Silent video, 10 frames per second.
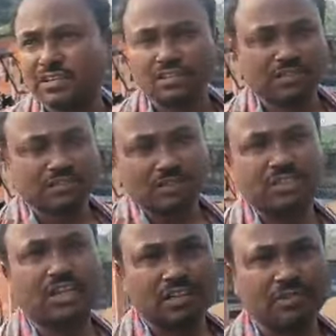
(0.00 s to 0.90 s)
যাতে করে
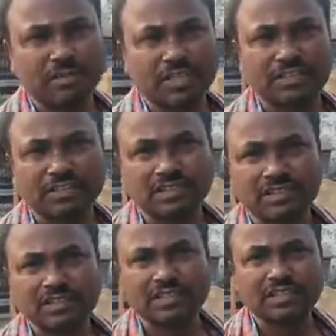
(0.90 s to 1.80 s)
চালাতে পারে
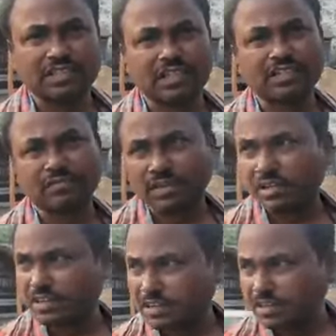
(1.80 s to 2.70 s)
সেটাই
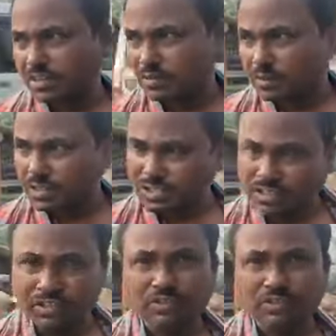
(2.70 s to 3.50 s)
আমরা ওদেরকে